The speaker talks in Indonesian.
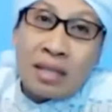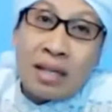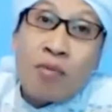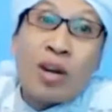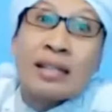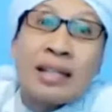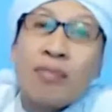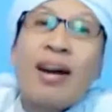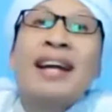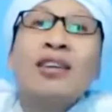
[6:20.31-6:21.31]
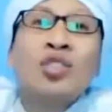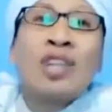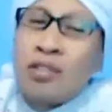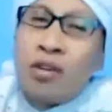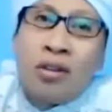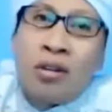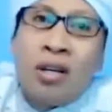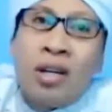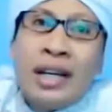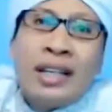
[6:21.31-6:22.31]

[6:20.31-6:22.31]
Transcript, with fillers: Masalahnya bukan saya wayang itu sekedar contoh.